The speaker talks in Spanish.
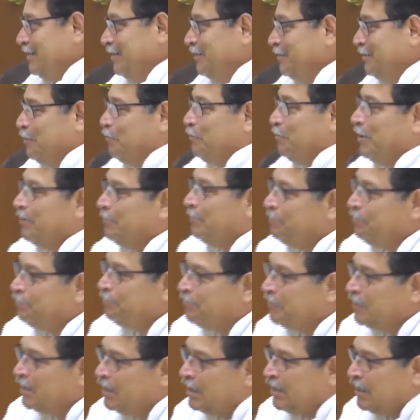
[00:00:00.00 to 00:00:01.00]
ese tema.
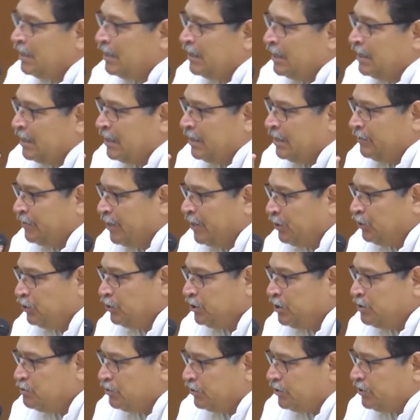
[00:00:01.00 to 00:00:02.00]
De hecho,
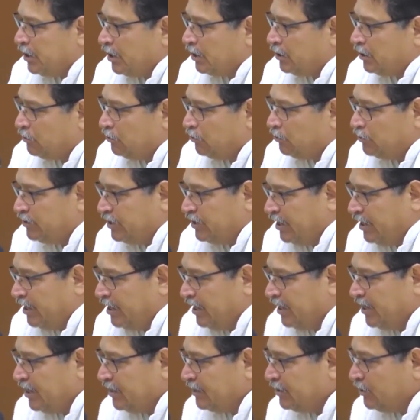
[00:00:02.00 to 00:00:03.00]
hicimos ciertas
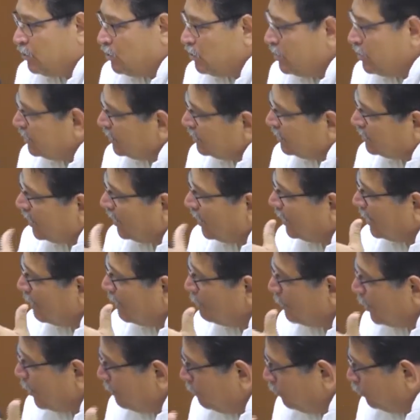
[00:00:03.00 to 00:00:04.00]
eh, gestiones entre la
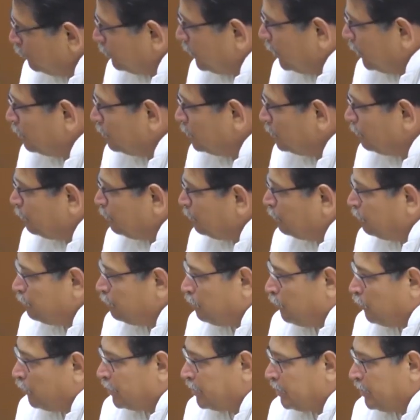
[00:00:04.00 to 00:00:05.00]
Cámara de Diputados,
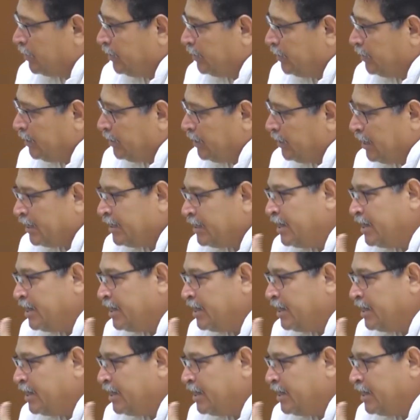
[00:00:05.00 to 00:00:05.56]
porque